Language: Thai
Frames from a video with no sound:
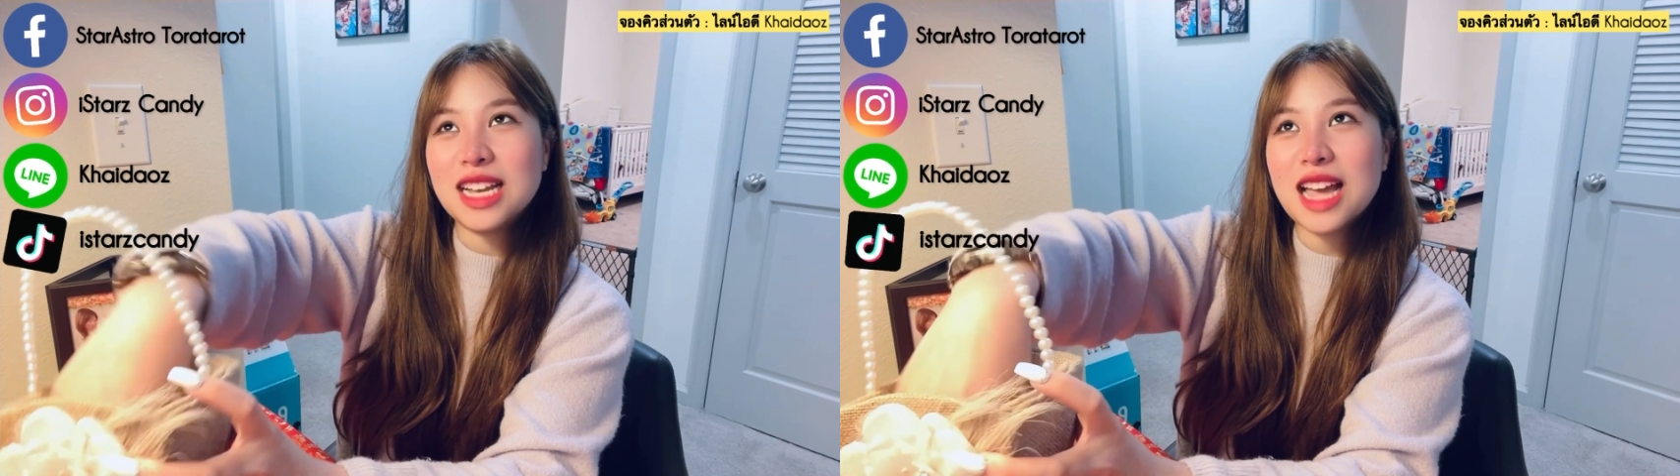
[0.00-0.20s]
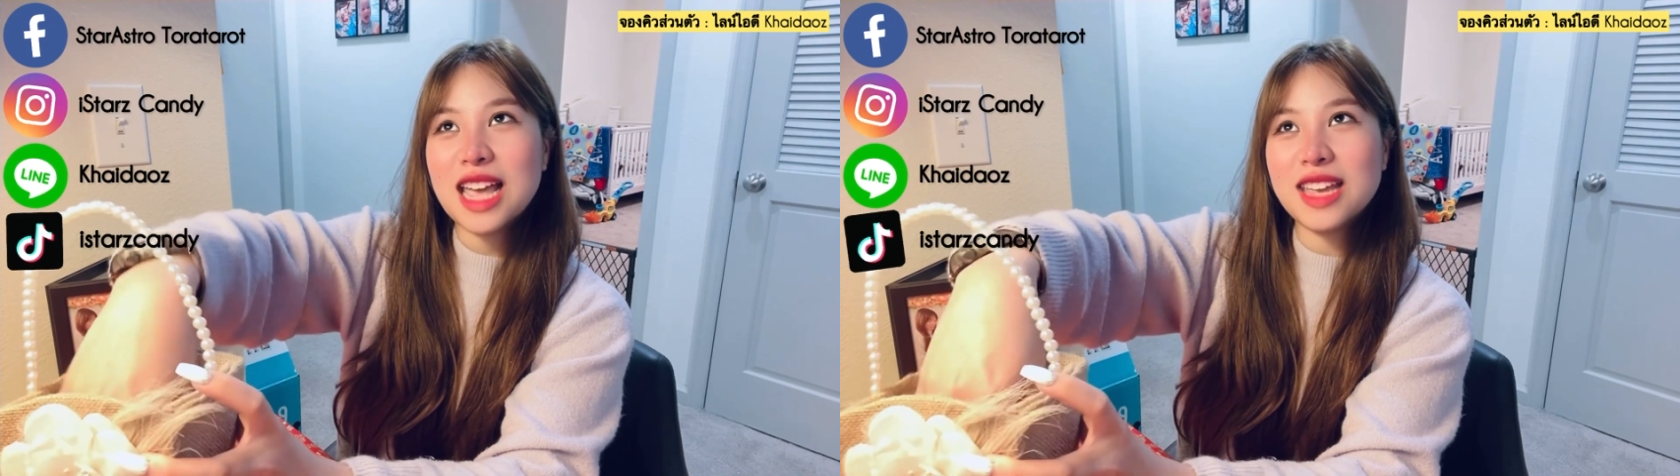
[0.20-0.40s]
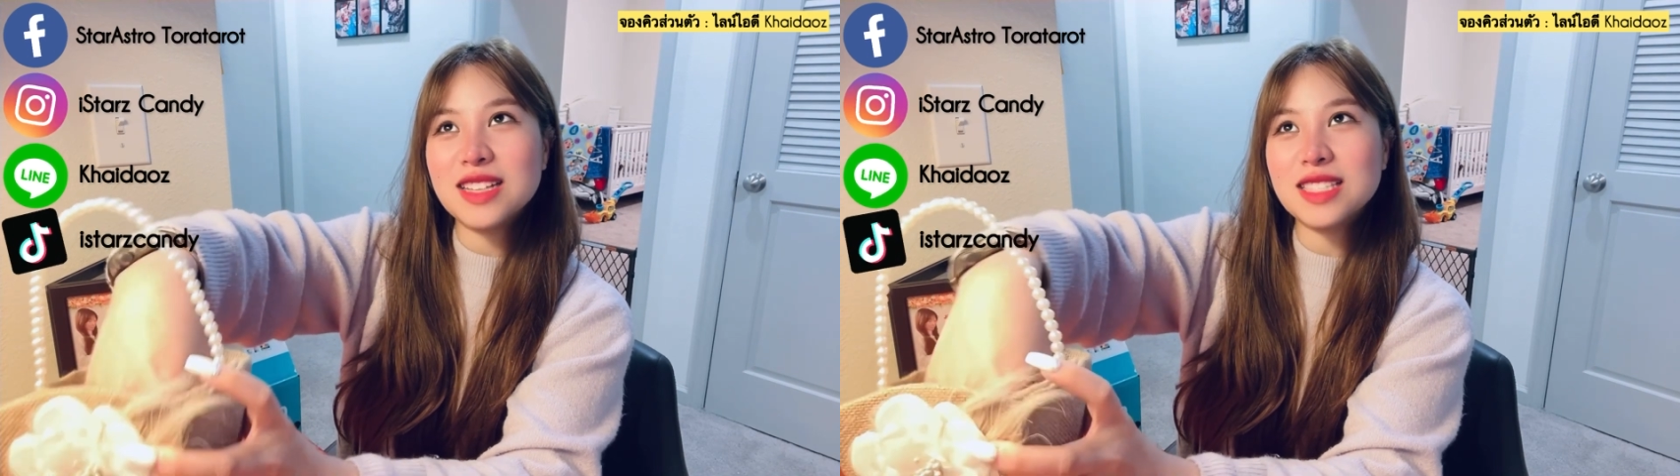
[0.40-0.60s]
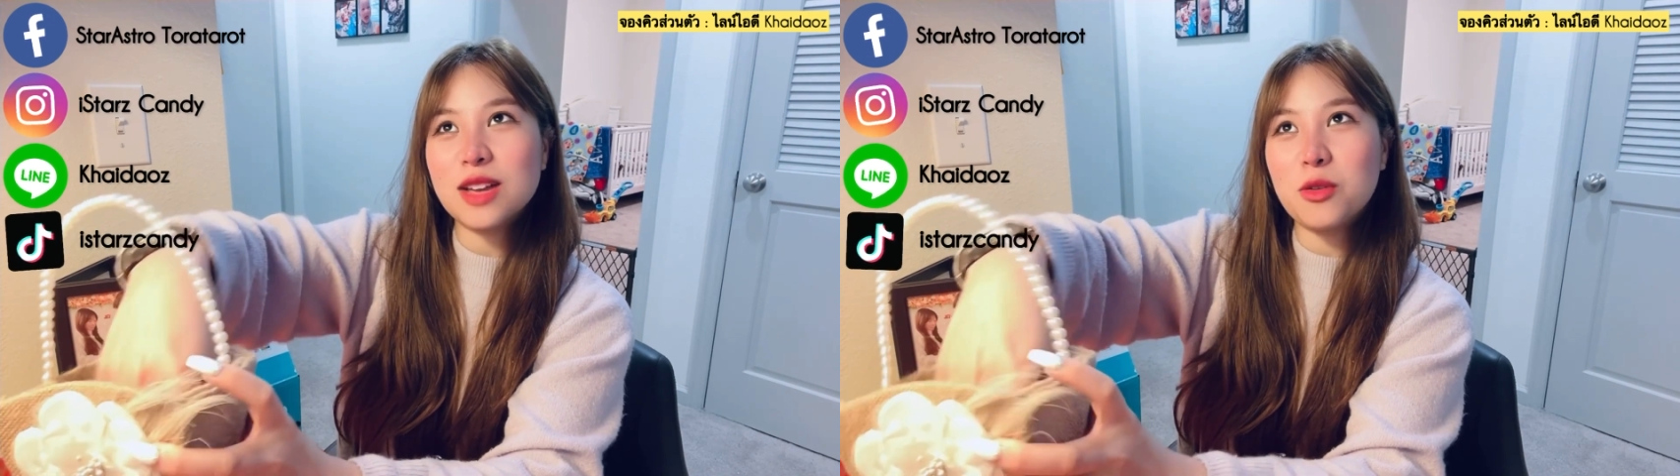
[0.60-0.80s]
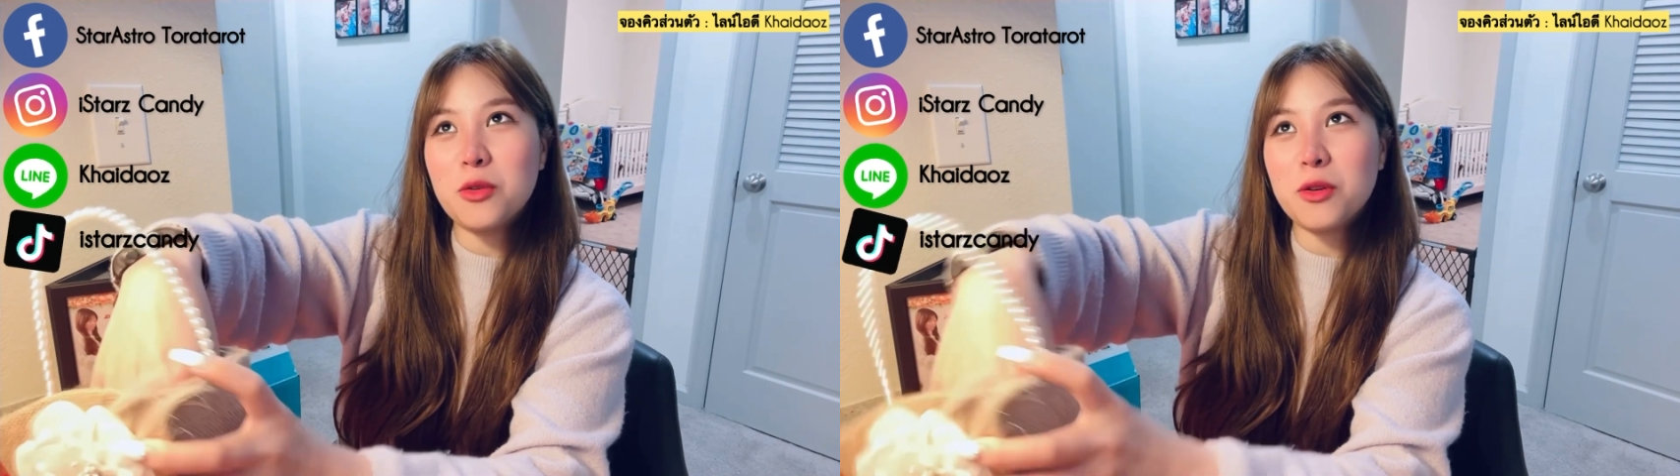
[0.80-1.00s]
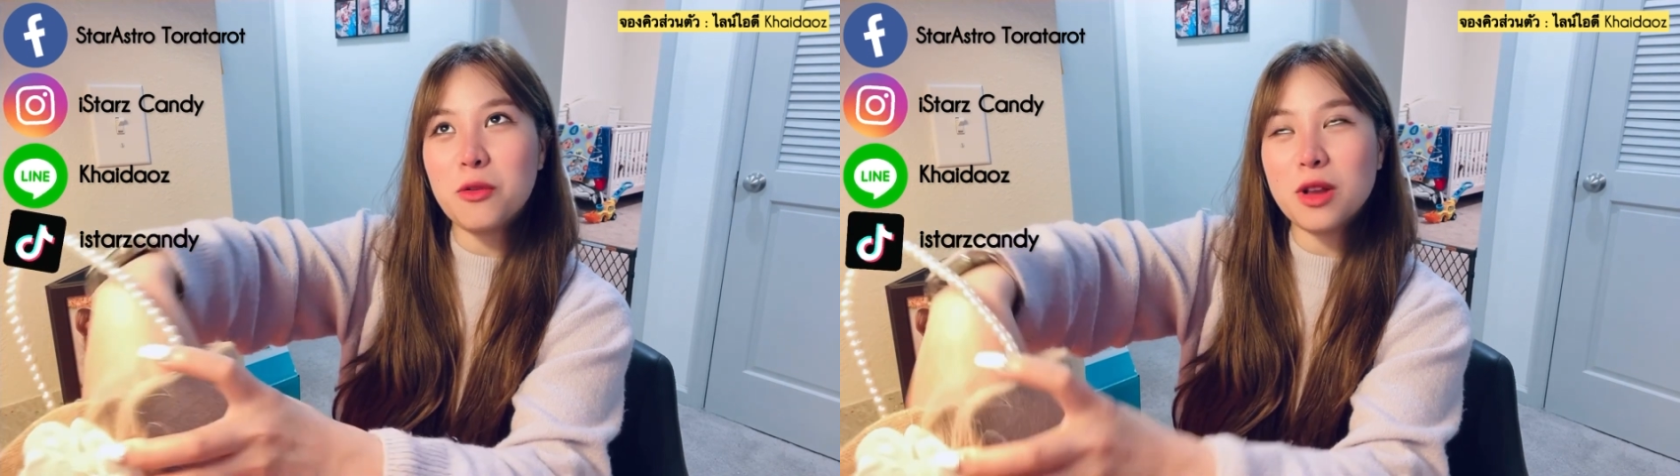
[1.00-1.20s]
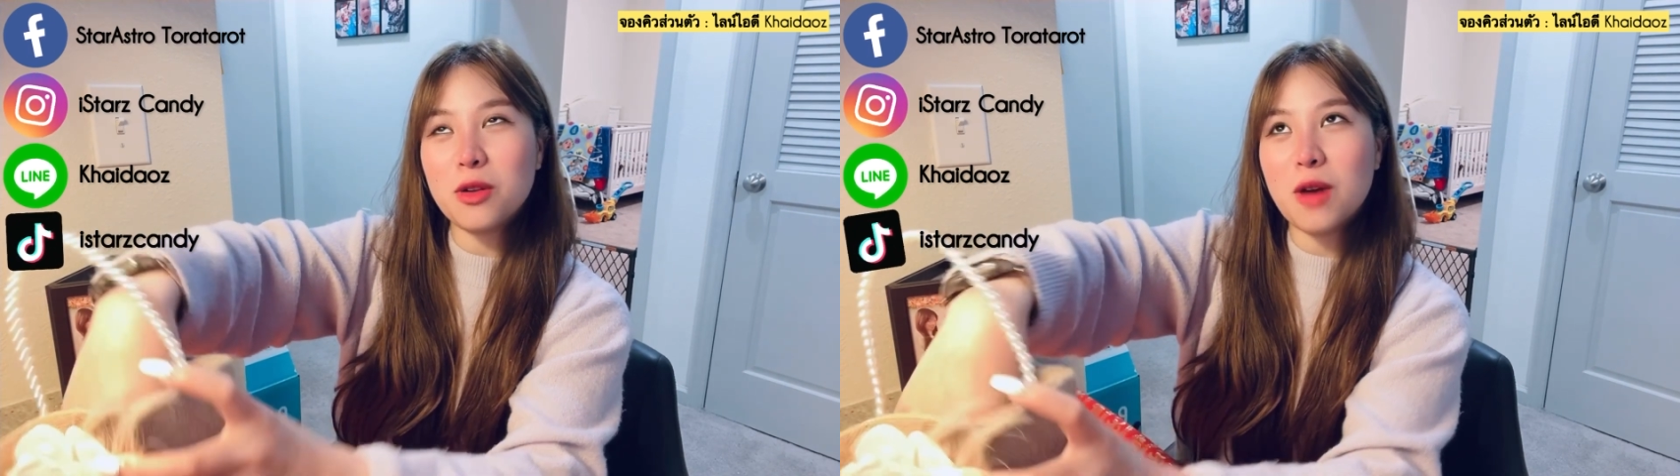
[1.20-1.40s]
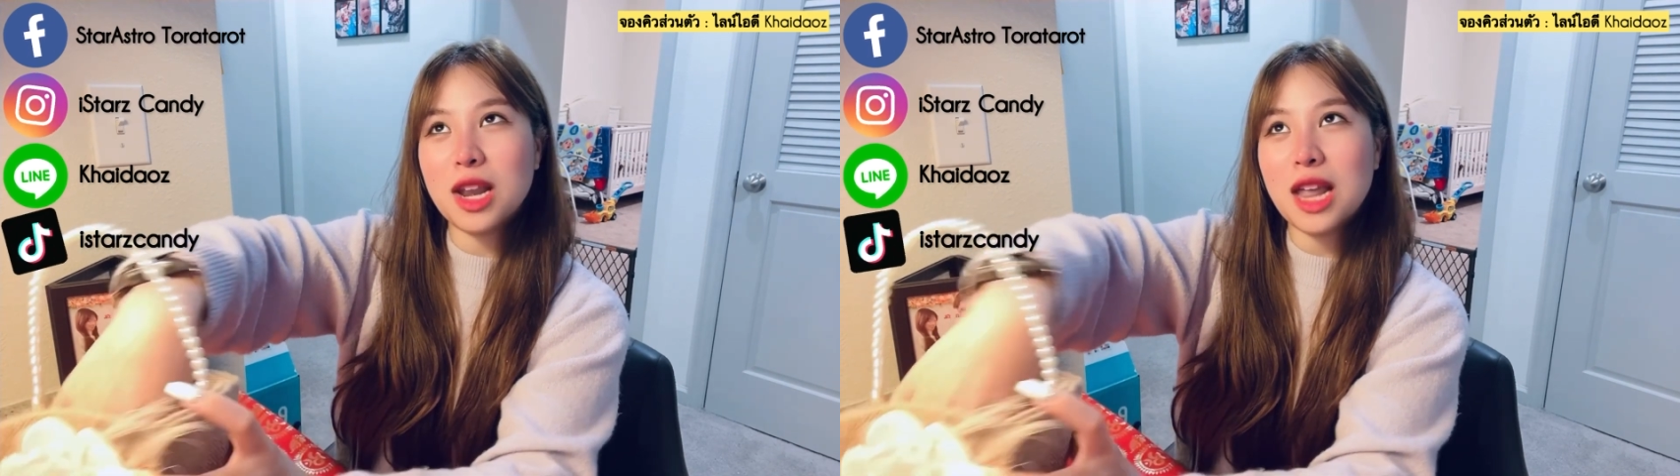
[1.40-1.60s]
ไข่ก็จะควาน
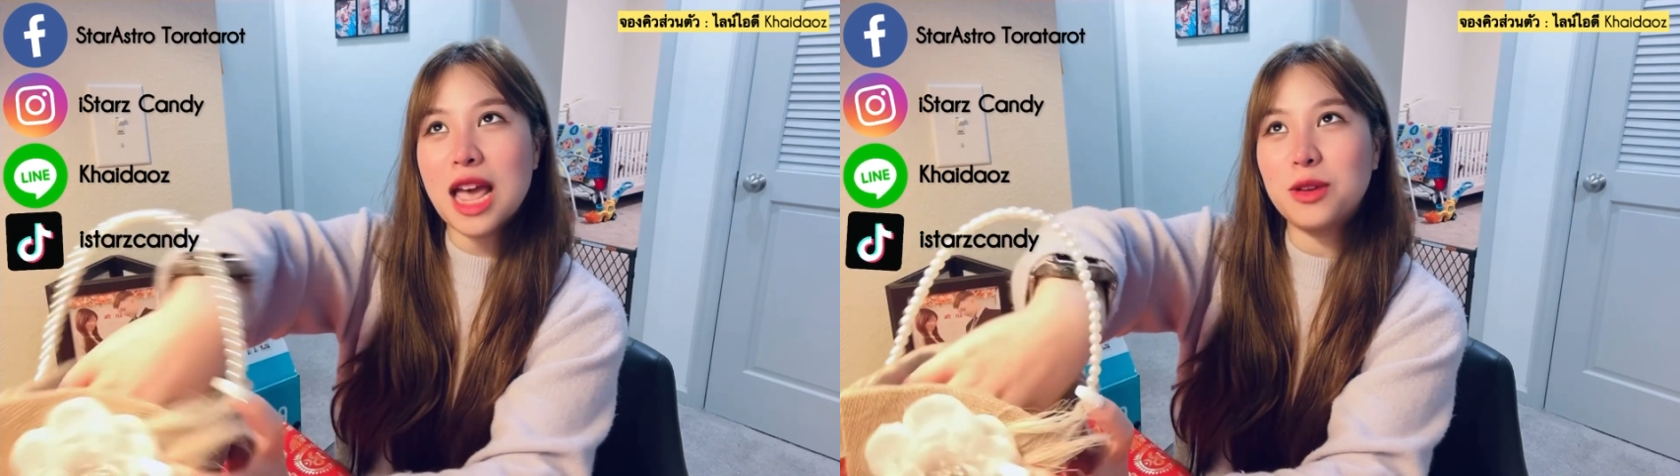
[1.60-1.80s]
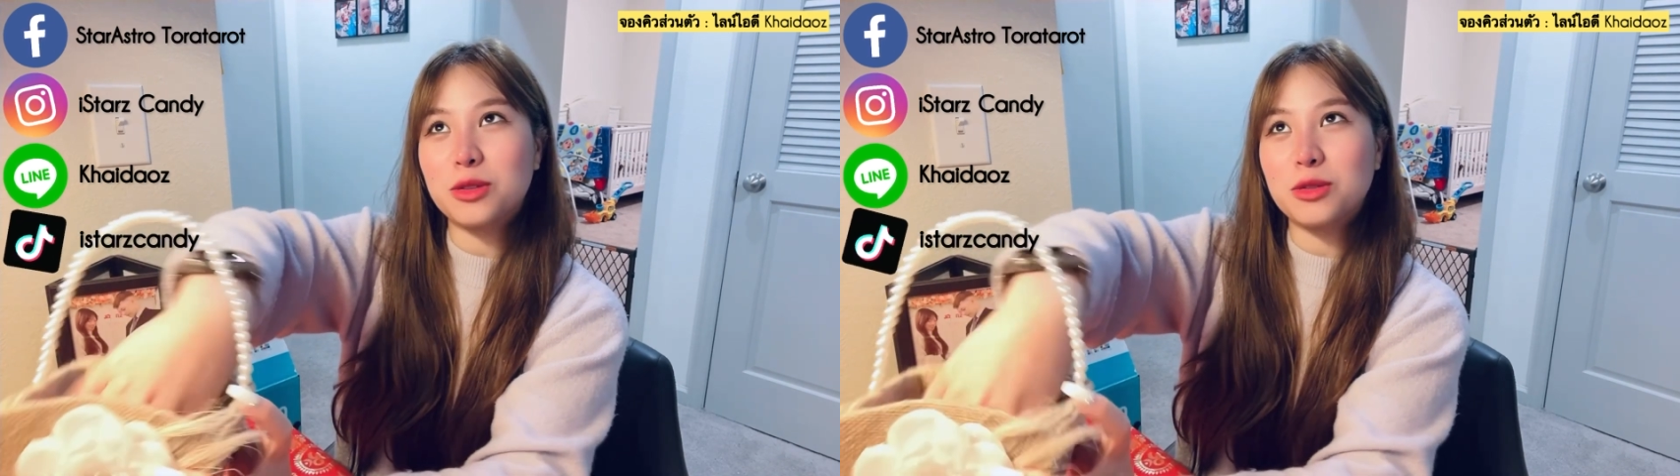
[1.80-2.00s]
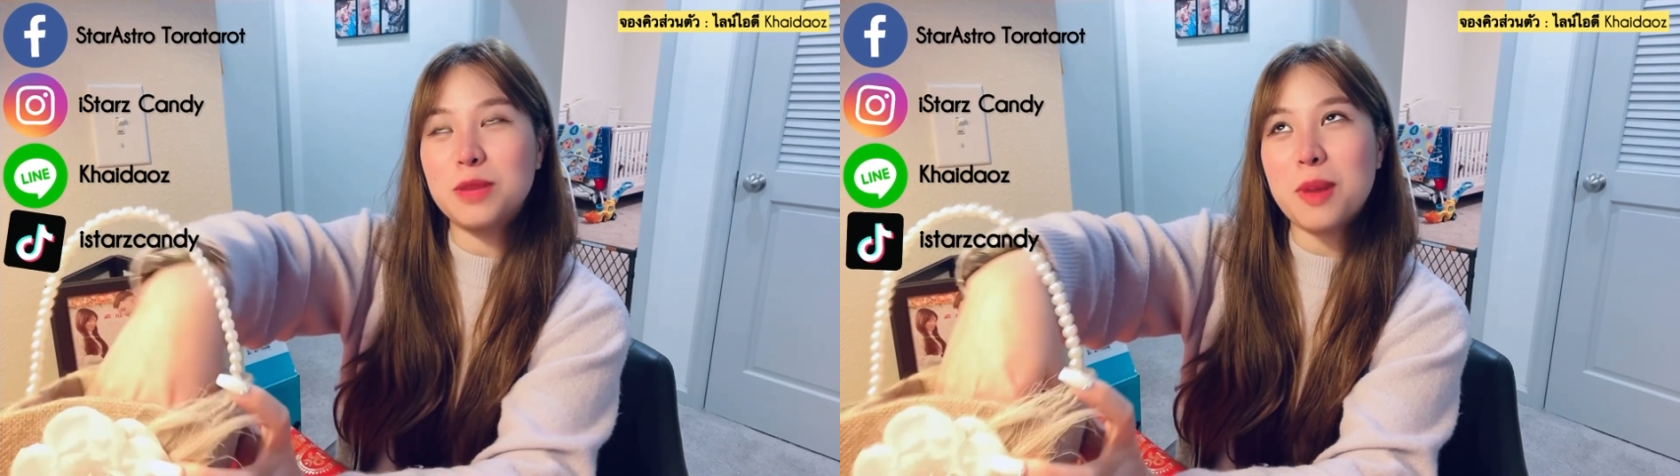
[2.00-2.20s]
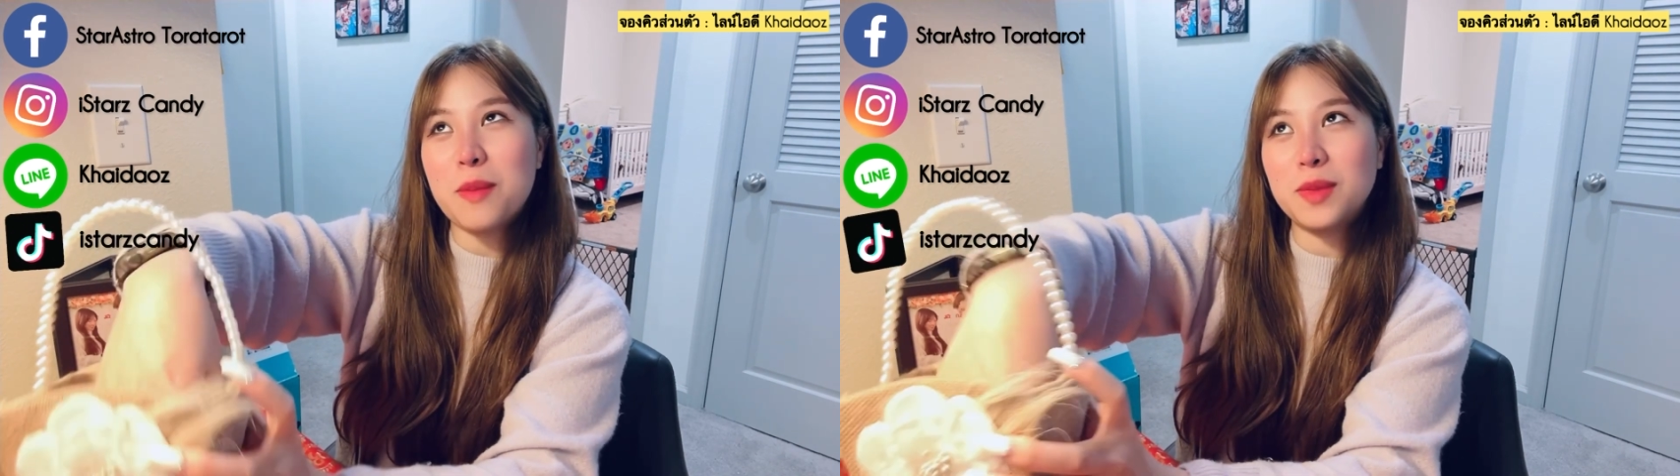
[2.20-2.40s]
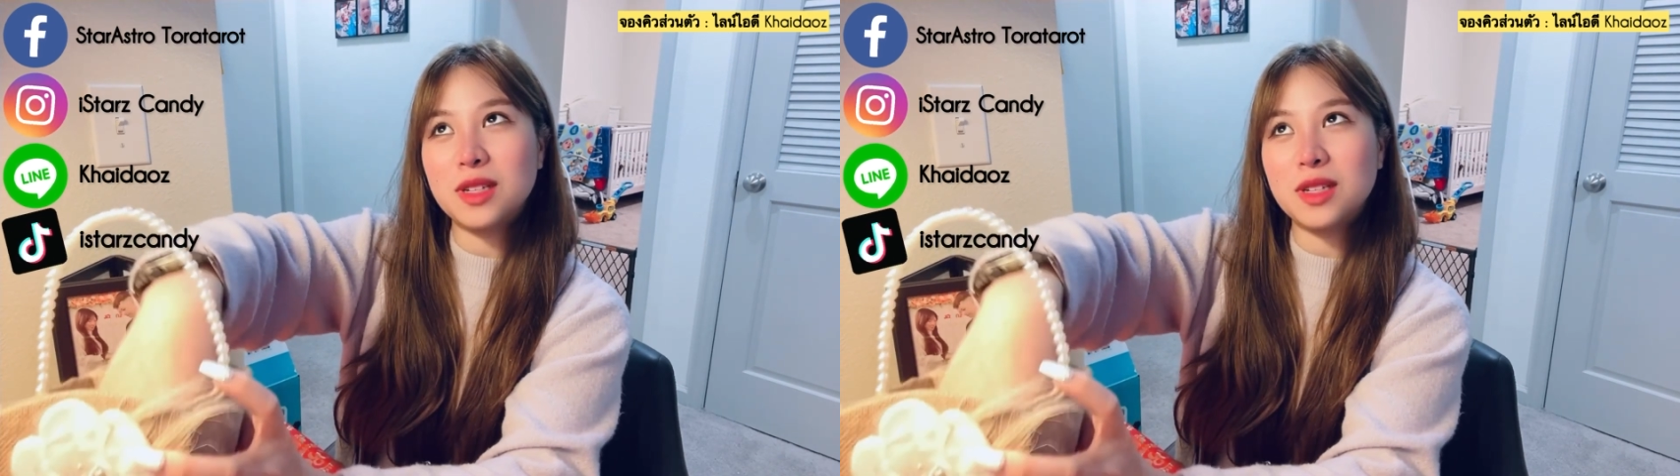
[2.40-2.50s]
ควานหาอยู่ตรงนี้แป๊บ